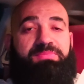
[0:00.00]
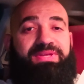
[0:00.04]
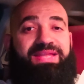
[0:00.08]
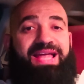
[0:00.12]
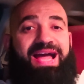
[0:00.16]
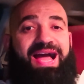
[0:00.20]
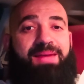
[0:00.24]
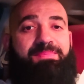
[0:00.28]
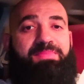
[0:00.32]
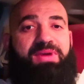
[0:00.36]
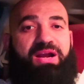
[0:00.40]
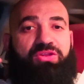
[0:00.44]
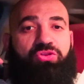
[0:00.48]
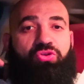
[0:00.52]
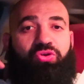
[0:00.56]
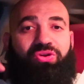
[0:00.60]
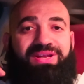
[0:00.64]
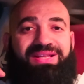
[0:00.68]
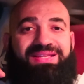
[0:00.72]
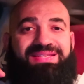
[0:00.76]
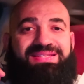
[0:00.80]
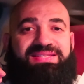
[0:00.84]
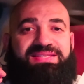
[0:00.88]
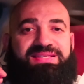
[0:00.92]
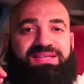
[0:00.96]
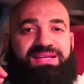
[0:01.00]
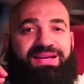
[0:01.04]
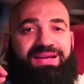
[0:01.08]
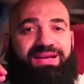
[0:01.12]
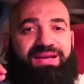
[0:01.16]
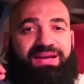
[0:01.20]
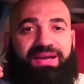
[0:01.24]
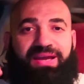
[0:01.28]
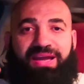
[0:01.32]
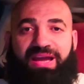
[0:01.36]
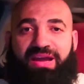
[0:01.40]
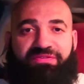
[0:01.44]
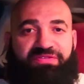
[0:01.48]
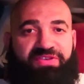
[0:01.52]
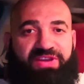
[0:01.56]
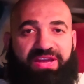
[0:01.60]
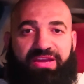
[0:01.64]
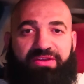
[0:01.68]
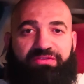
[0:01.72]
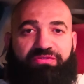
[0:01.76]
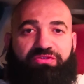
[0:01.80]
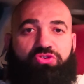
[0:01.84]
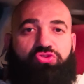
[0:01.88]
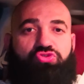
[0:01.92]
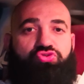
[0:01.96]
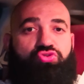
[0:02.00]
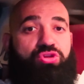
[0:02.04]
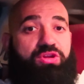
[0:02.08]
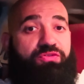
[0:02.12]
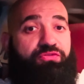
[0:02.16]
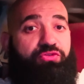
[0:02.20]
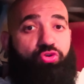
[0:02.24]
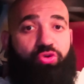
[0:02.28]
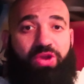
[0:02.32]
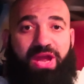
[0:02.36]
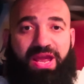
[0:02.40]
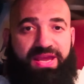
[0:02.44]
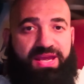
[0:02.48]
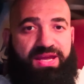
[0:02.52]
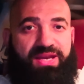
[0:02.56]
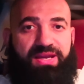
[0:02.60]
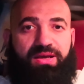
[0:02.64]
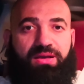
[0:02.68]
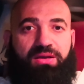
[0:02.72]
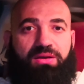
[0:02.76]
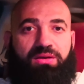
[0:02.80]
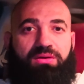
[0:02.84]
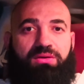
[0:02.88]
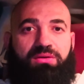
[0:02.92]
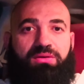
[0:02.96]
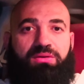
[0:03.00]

بتاع ماكدونالدز خفيف الصودا فيه قليله